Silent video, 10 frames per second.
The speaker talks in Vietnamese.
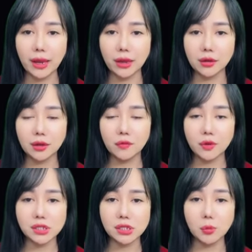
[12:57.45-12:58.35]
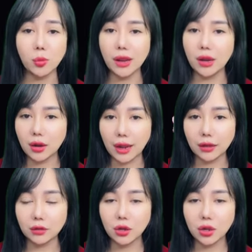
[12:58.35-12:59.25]
trên đó ghi địa chỉ mà
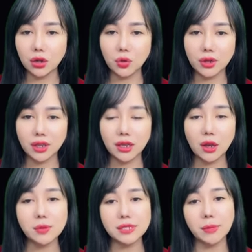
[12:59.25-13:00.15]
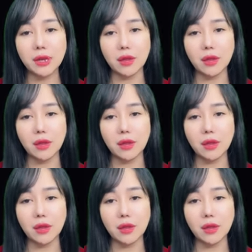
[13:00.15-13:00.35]
Hứa Gia Kỳ đang sinh sống.